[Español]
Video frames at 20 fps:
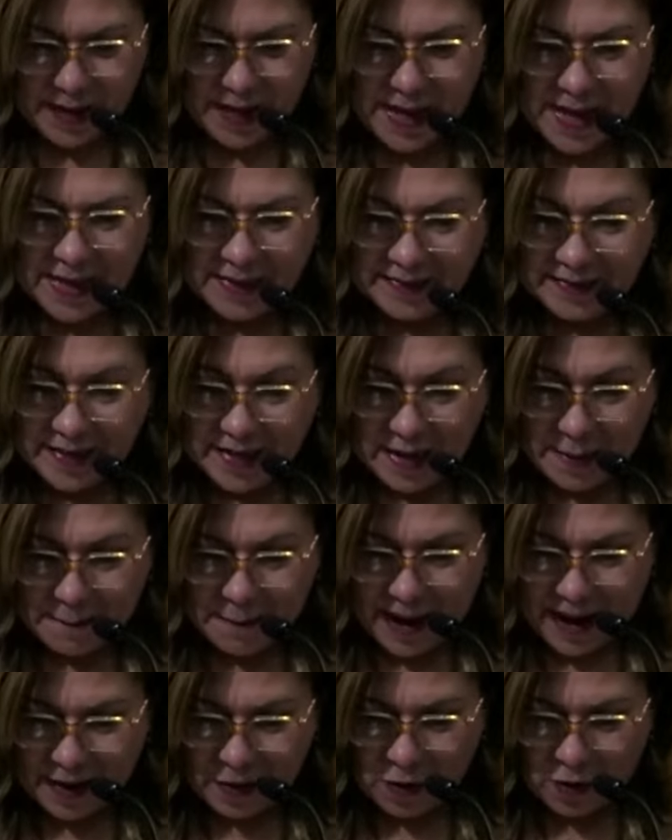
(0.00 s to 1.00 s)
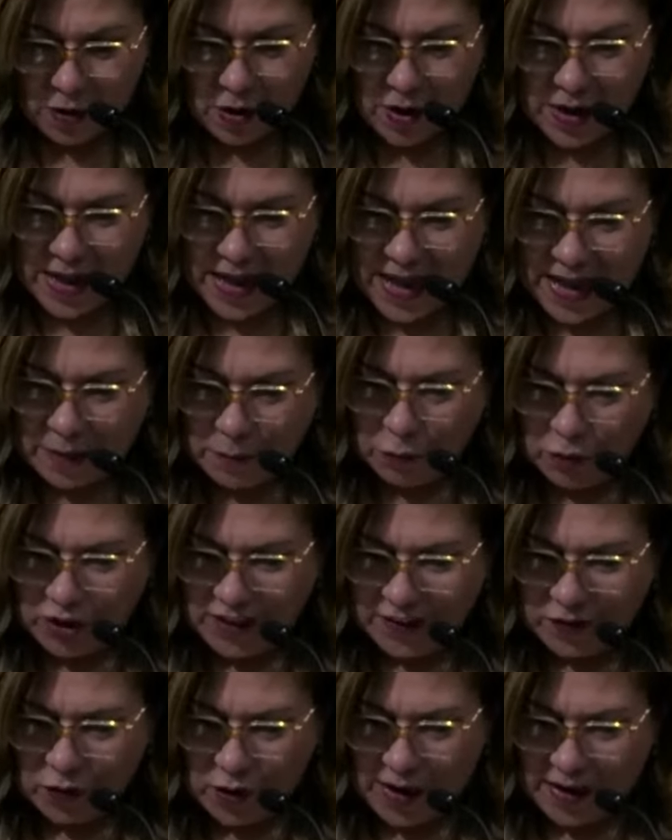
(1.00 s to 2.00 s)
Sin embargo, en
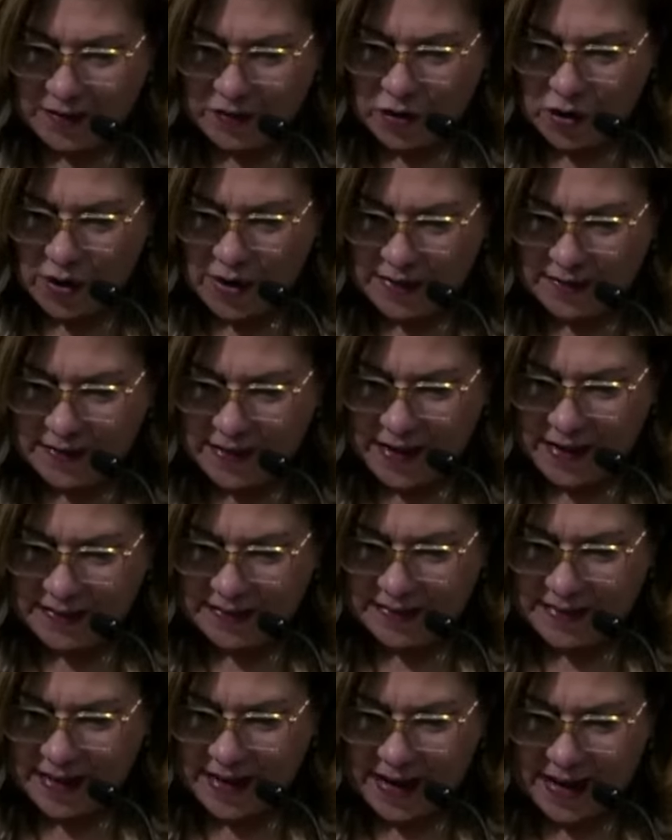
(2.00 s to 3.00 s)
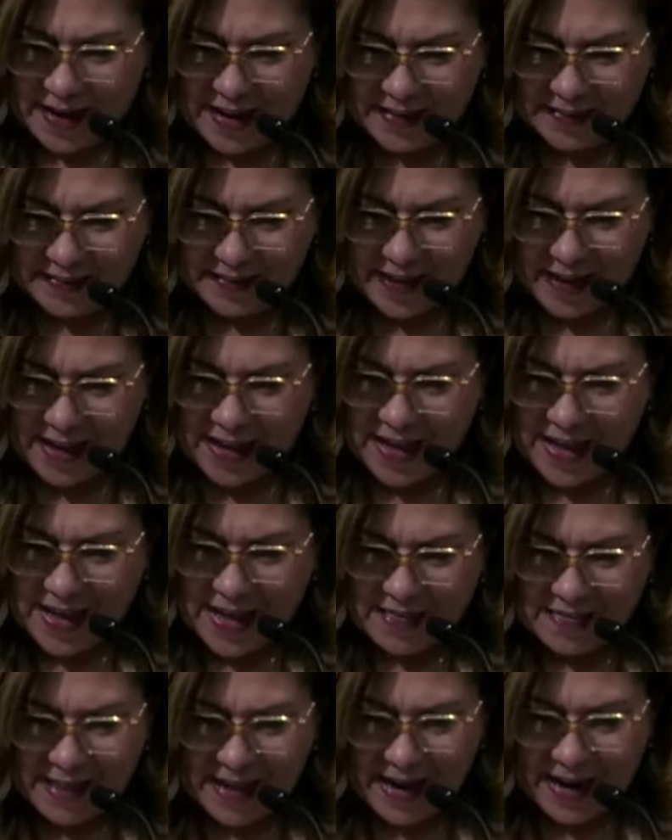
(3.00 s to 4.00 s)
muchas ocasiones este carece de la